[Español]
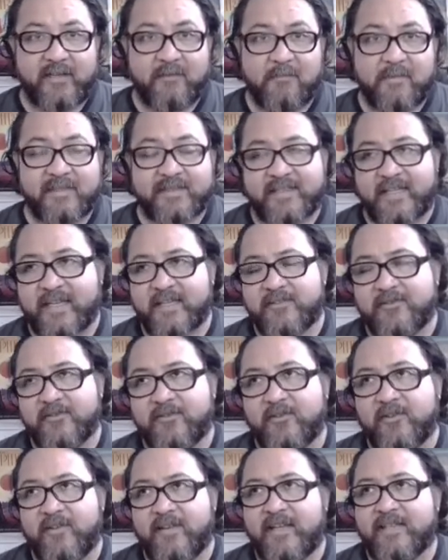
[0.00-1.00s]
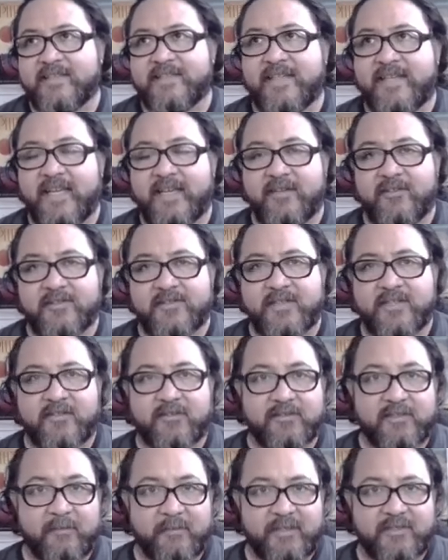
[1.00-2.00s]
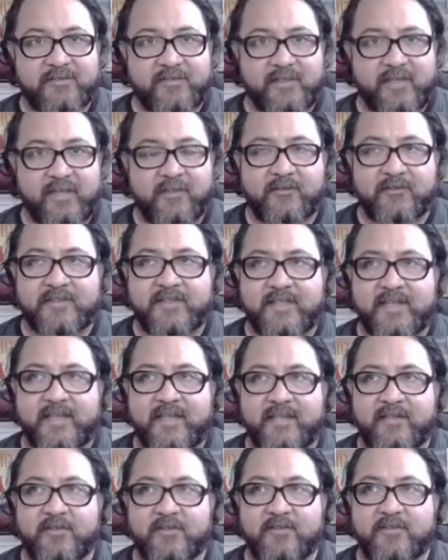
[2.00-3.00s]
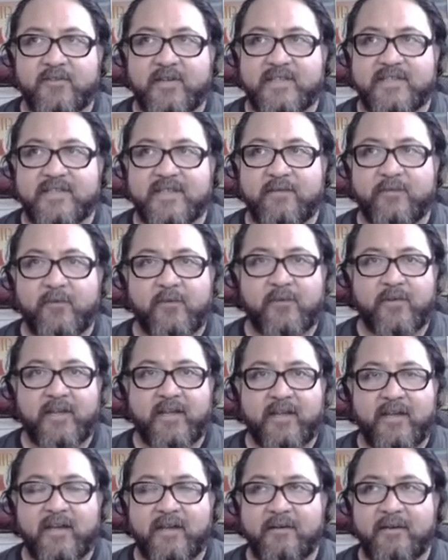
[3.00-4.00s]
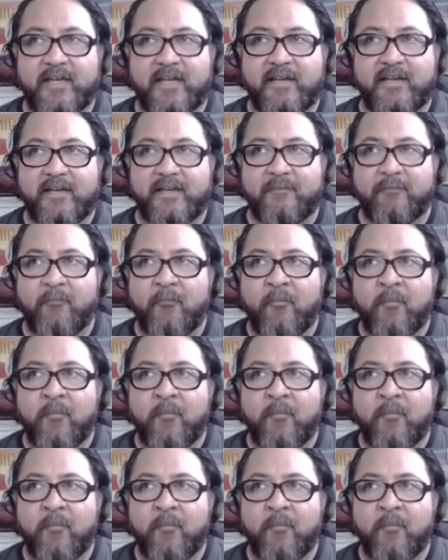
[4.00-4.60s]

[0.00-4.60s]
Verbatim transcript: En este caso, lo ideal sería que lo hiciera otra persona, cosa de que no estuviese influida eh,